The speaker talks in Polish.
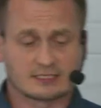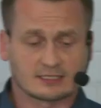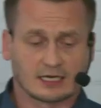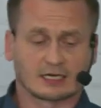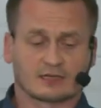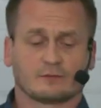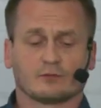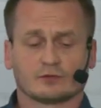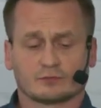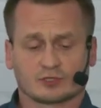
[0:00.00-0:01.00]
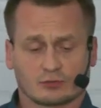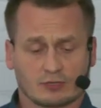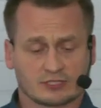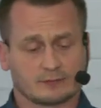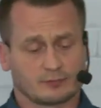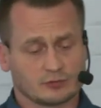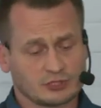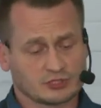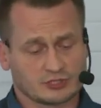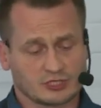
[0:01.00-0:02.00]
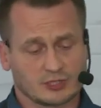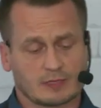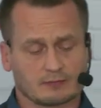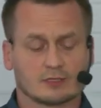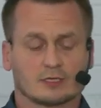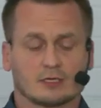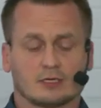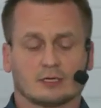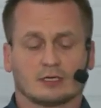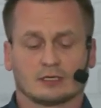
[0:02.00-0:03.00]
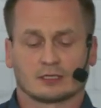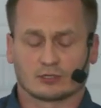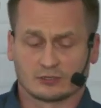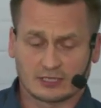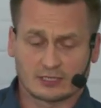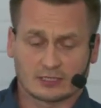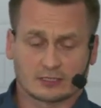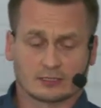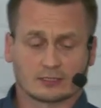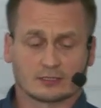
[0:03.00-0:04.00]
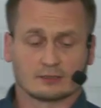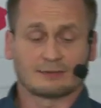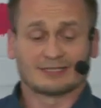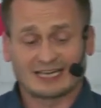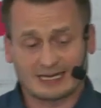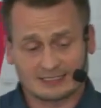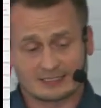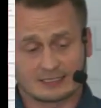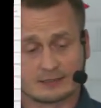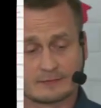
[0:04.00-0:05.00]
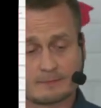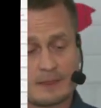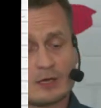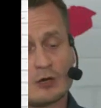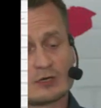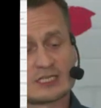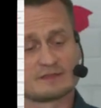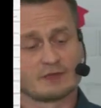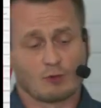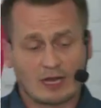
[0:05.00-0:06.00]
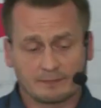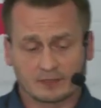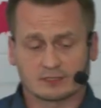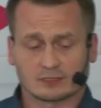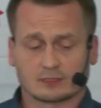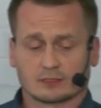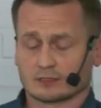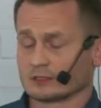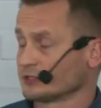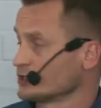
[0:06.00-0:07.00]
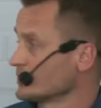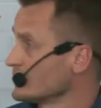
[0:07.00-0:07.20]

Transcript: stan, jak w moim przykładzie poniżej, czyli mamy kontener, mamy task o nazwie web, gdzie